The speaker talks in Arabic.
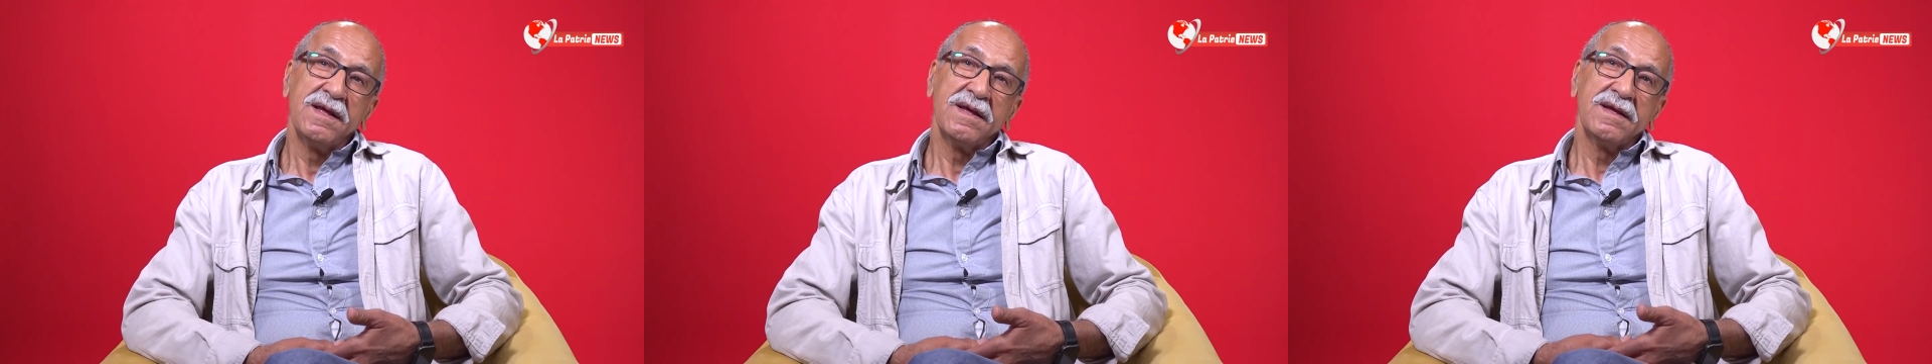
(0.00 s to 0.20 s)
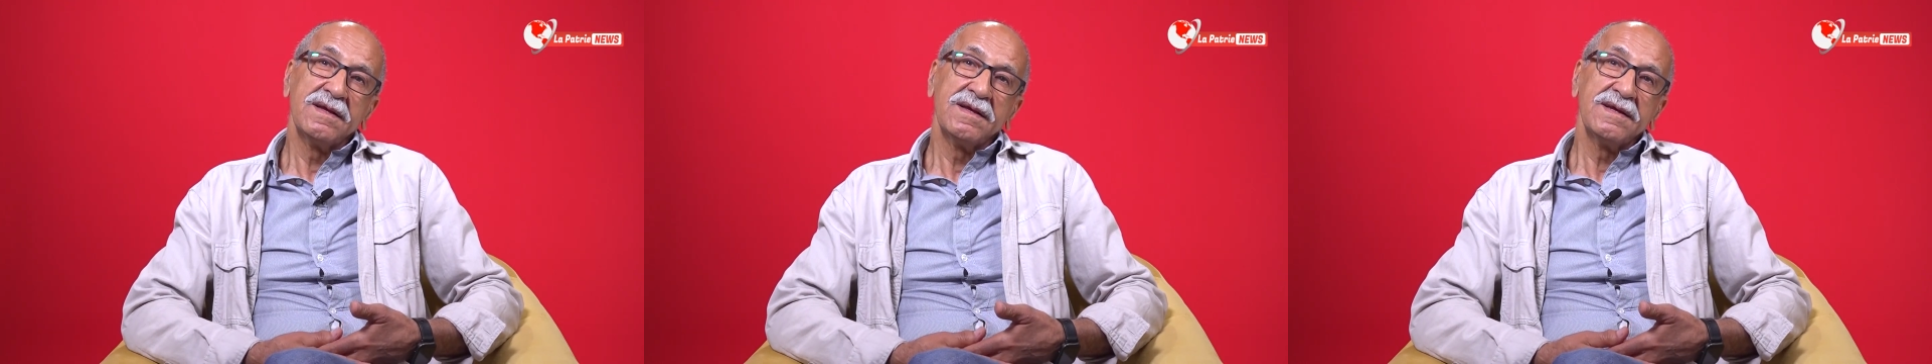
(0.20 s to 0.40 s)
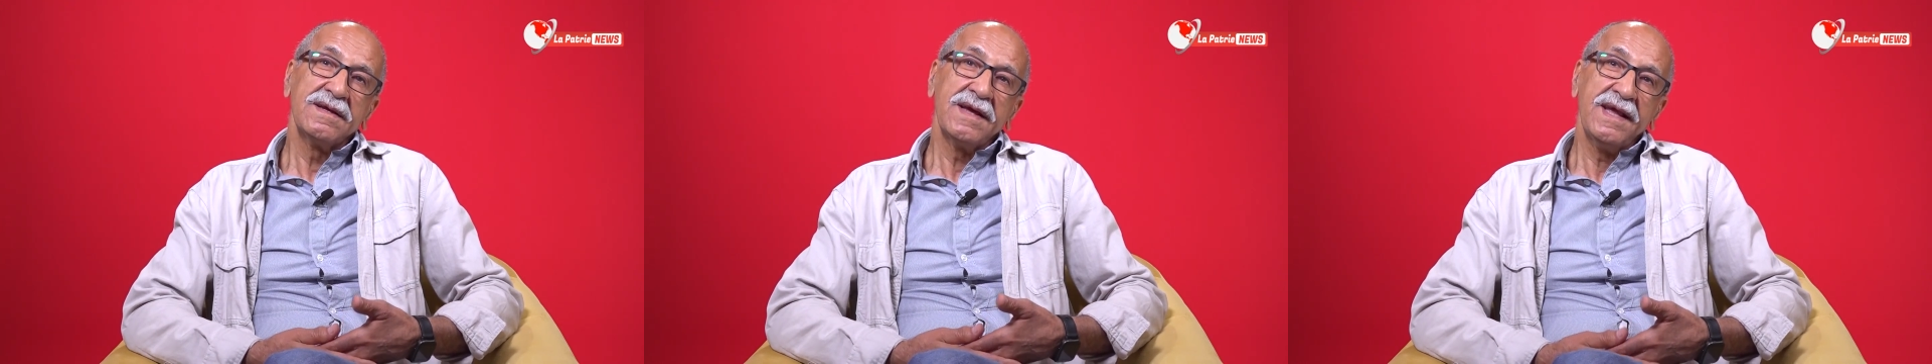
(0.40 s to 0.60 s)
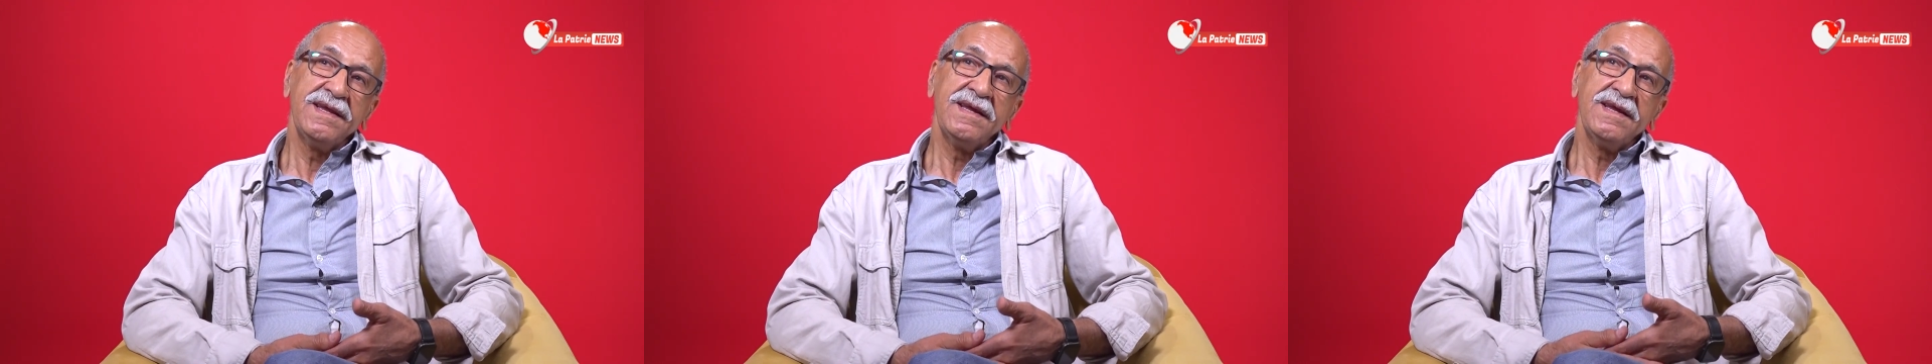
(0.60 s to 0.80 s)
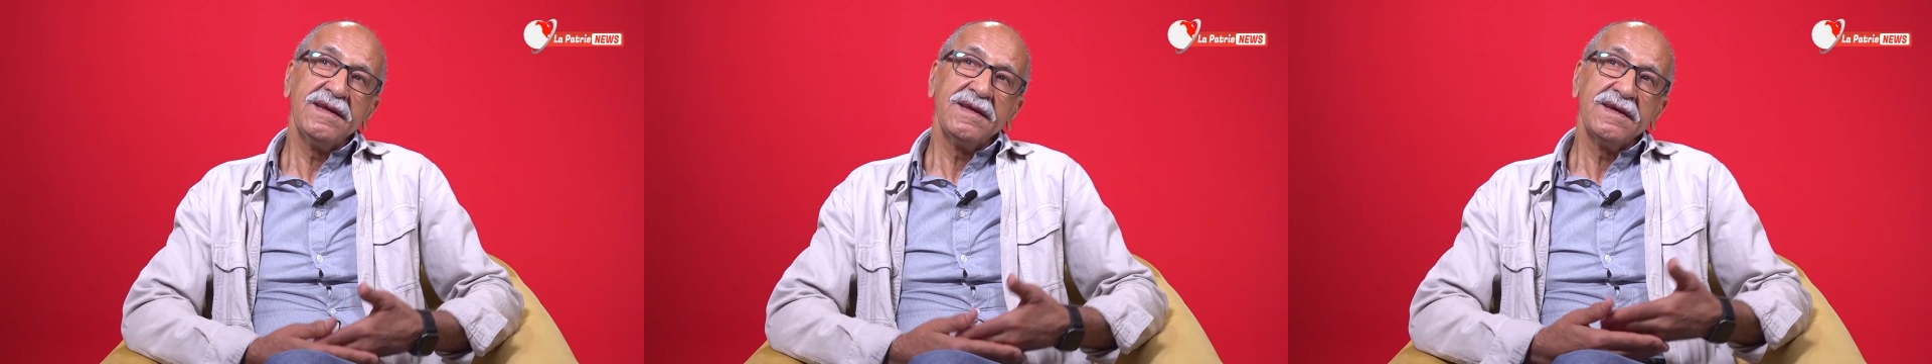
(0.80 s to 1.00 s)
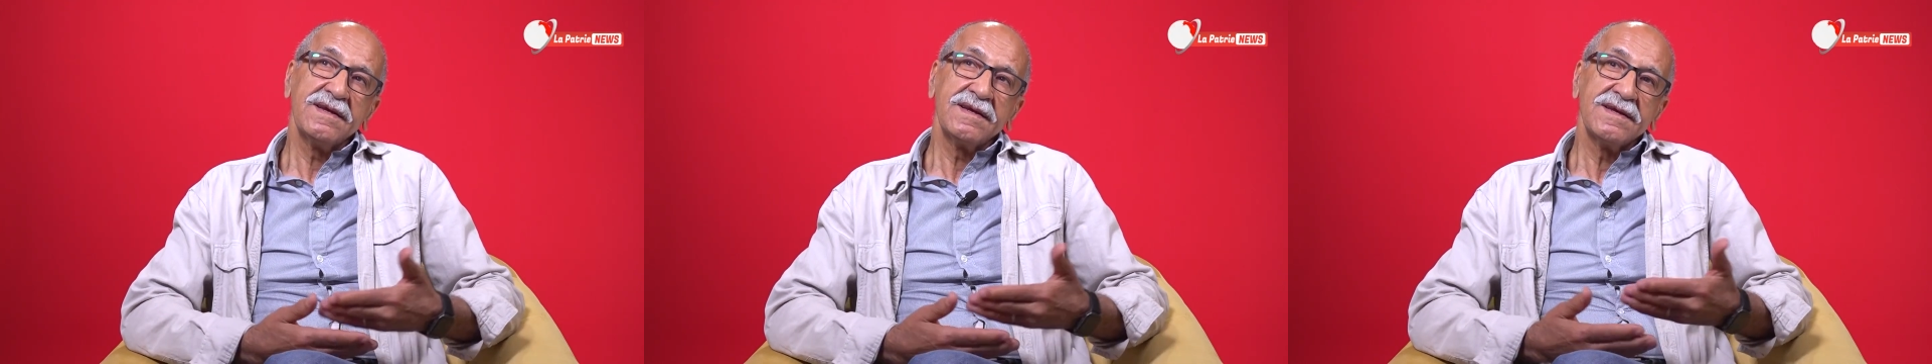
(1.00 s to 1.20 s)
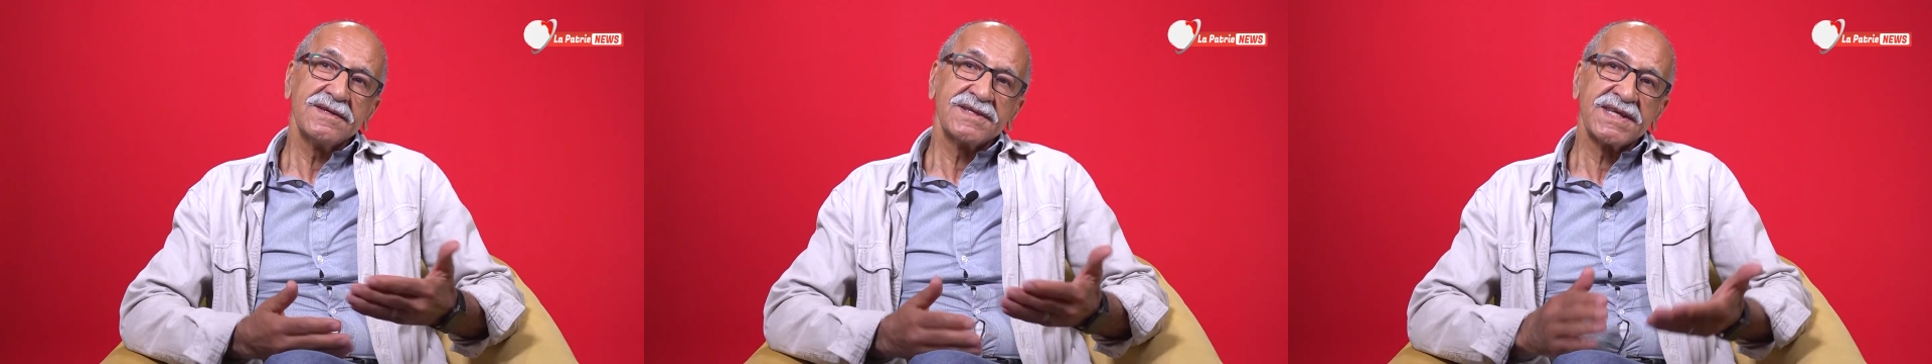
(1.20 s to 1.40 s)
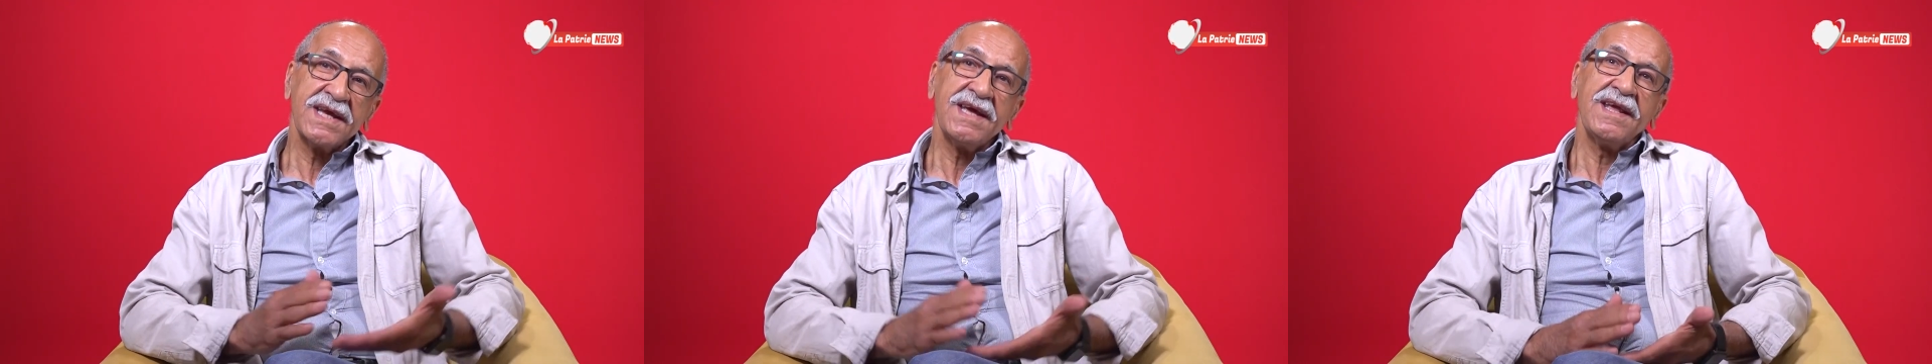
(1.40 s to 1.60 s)
آه، يعني
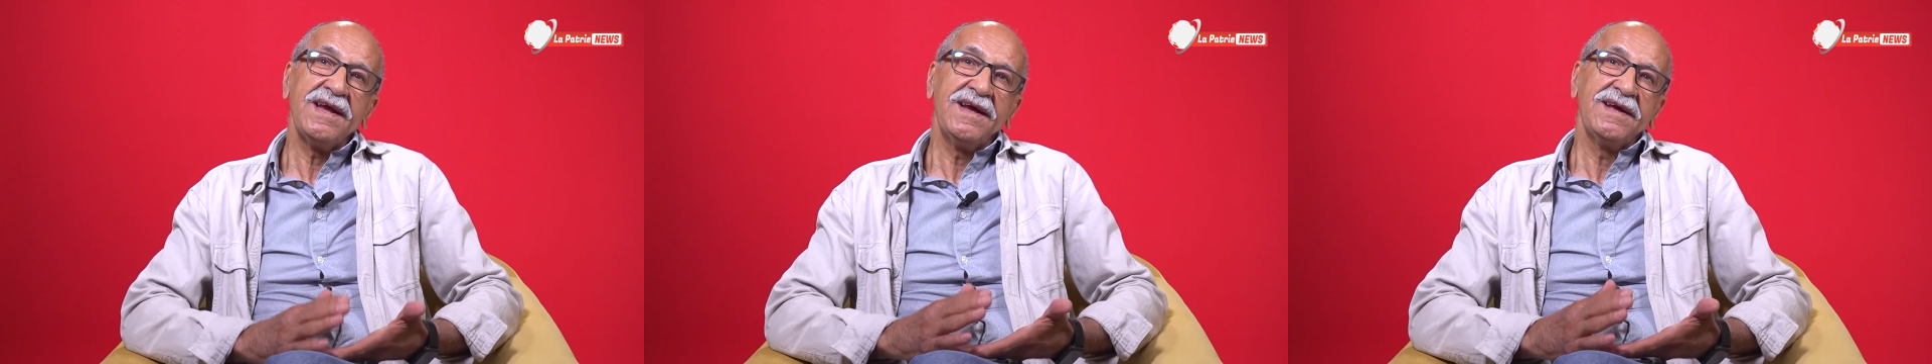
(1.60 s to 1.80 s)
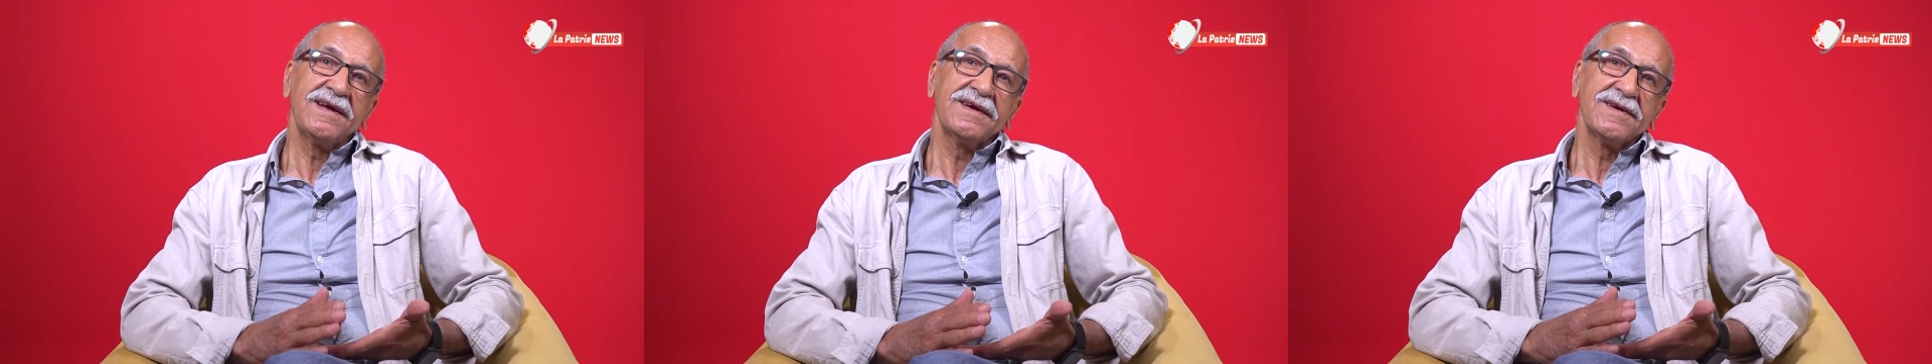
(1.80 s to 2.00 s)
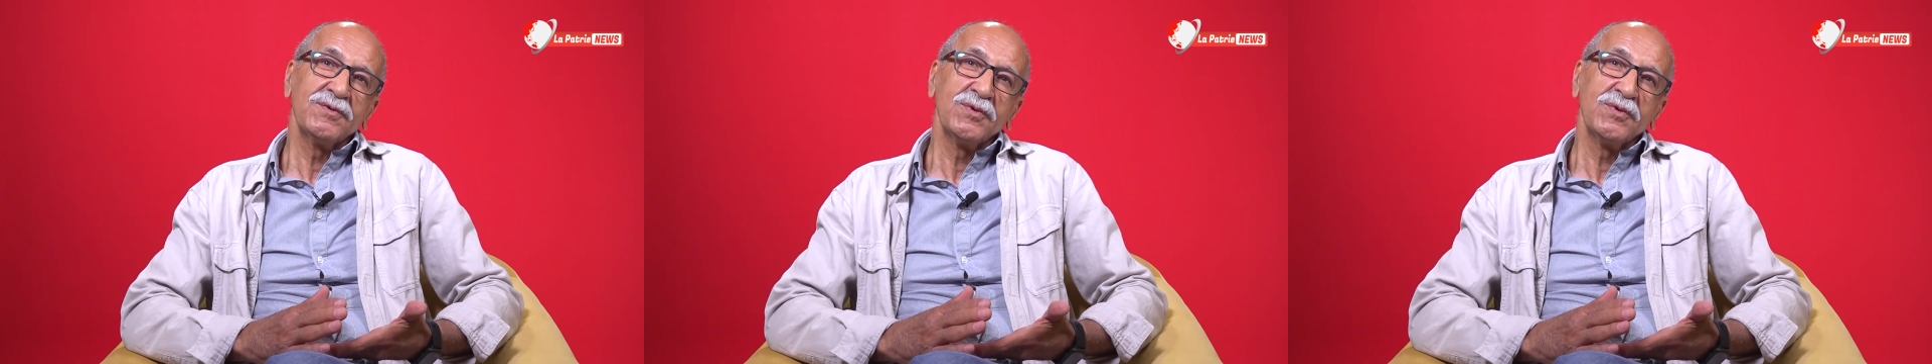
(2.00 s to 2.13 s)
صغيره